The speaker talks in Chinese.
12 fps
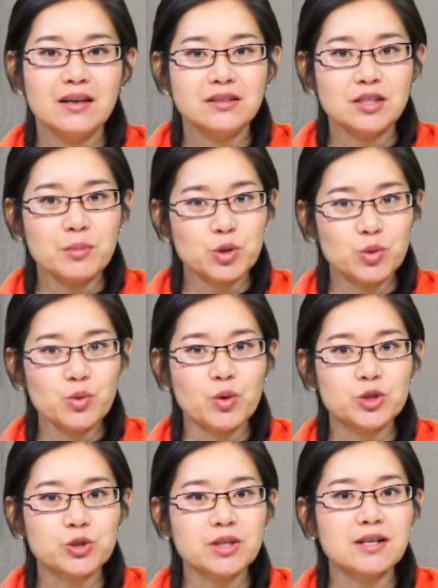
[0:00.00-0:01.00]
那么如果
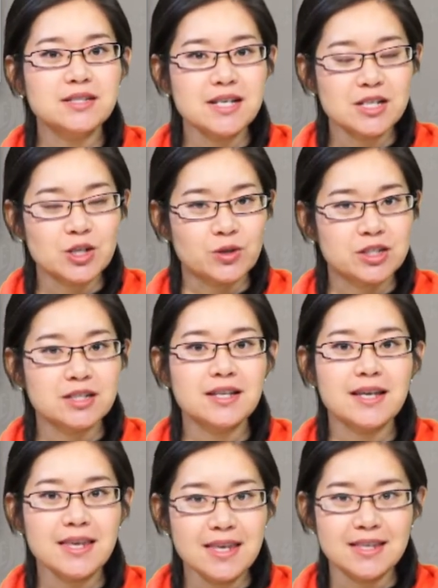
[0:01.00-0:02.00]
说到这首诗的
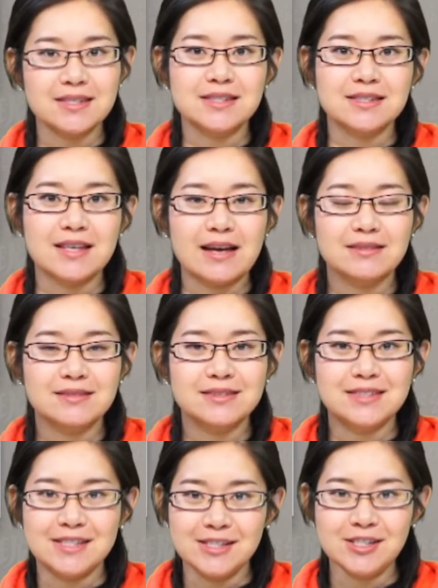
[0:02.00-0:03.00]
意思啊，
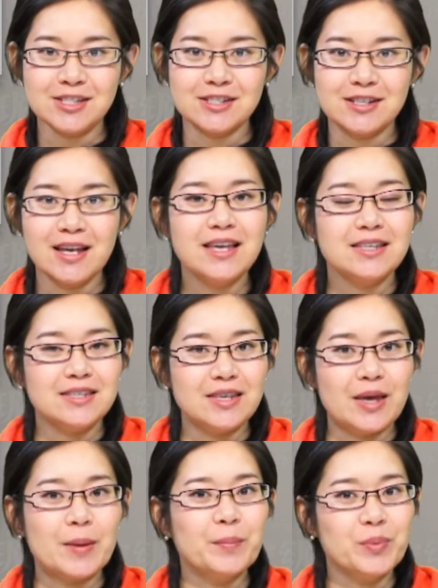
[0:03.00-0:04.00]
其实
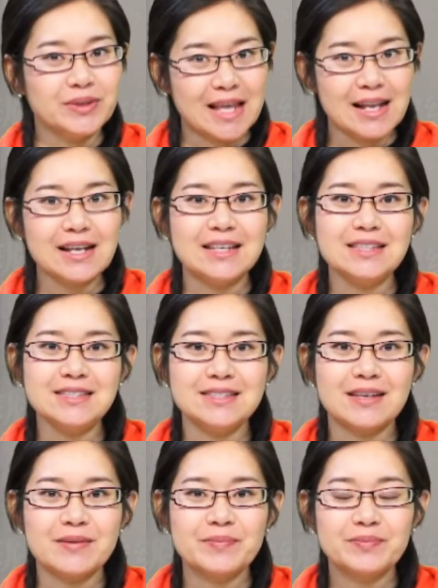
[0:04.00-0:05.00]
也不难理
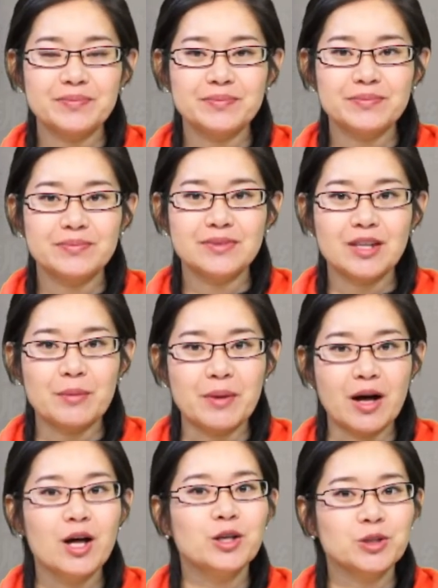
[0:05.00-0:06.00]
解。那
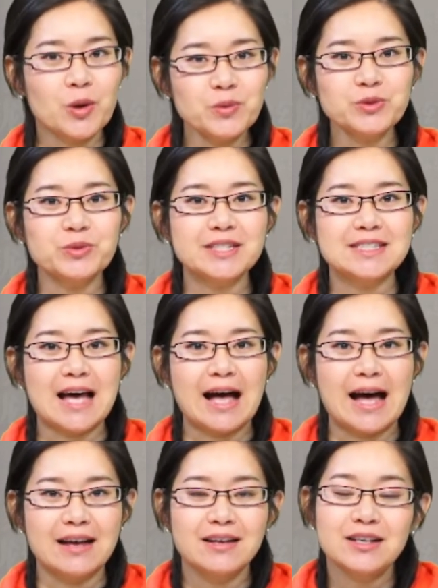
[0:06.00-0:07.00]
么通俗的讲
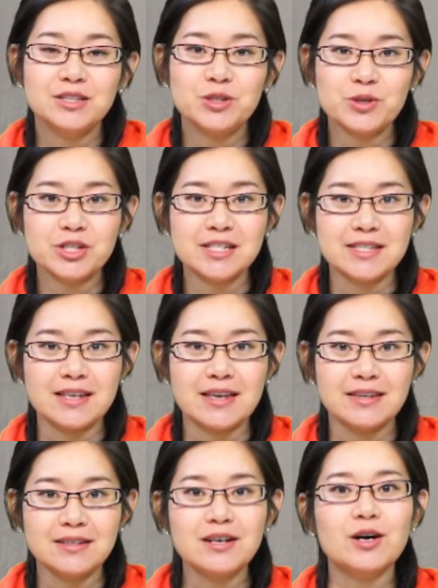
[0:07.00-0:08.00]
啊，就是写
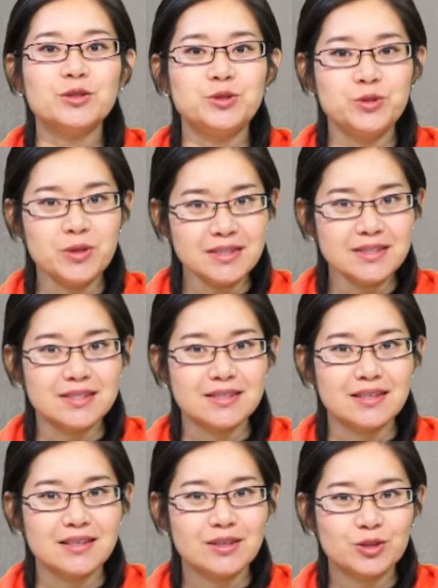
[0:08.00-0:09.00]
一个君子
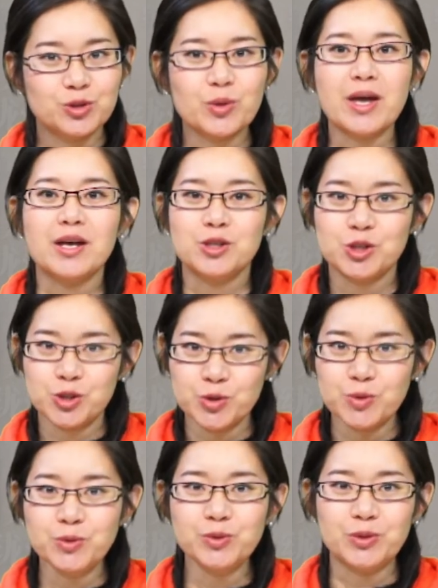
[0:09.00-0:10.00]
对
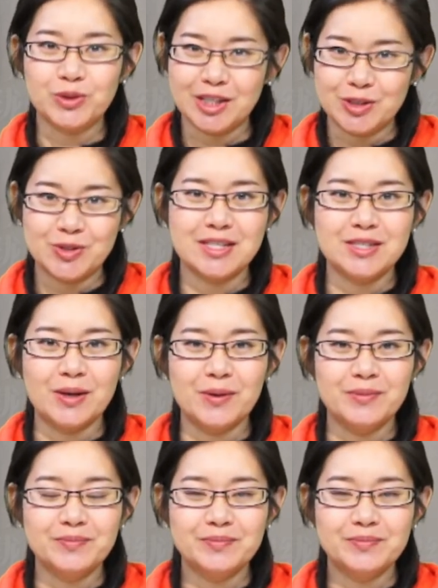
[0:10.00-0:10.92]
淑女的追求。